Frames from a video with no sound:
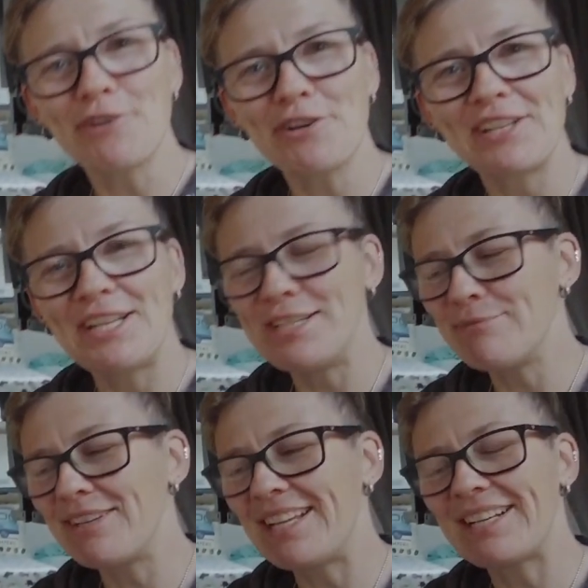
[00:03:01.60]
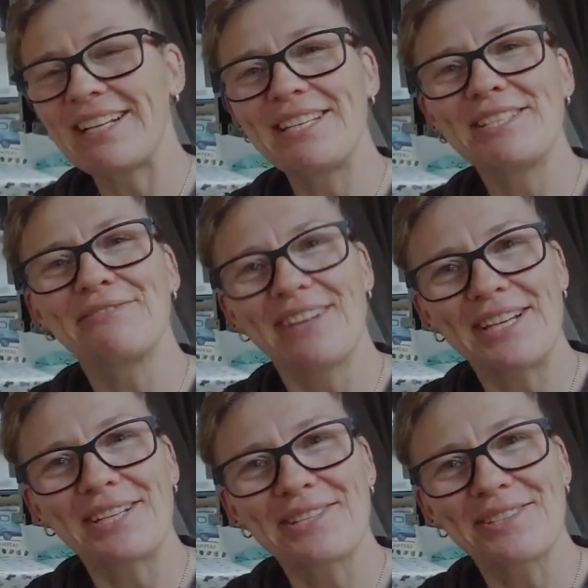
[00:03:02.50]
am Wochenende immer ein lecker Gläschen
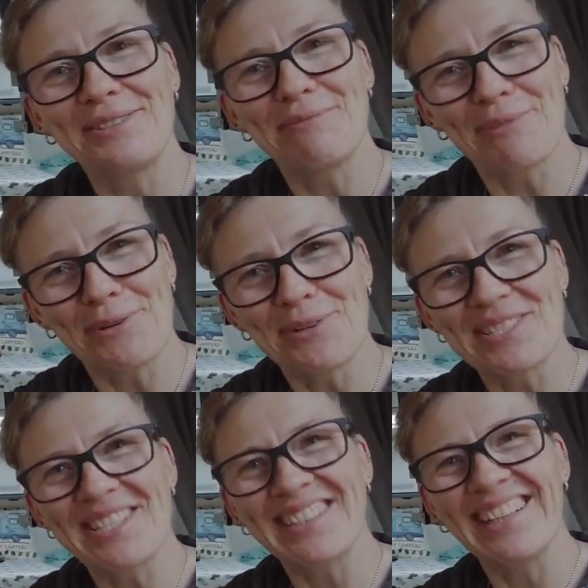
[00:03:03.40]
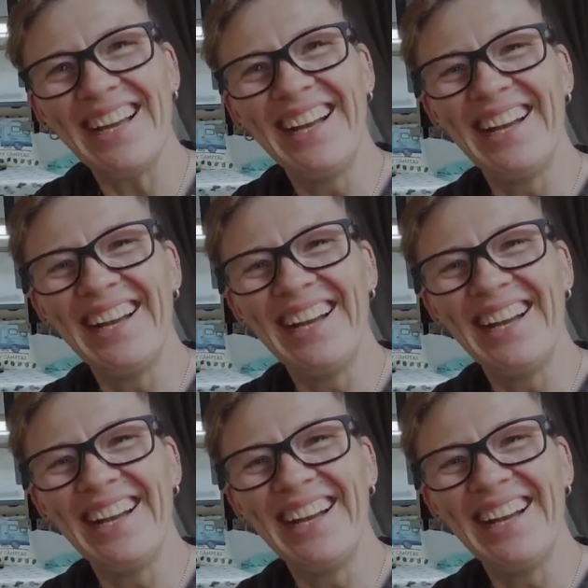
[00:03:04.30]
Wein dazu. Prost. Ja,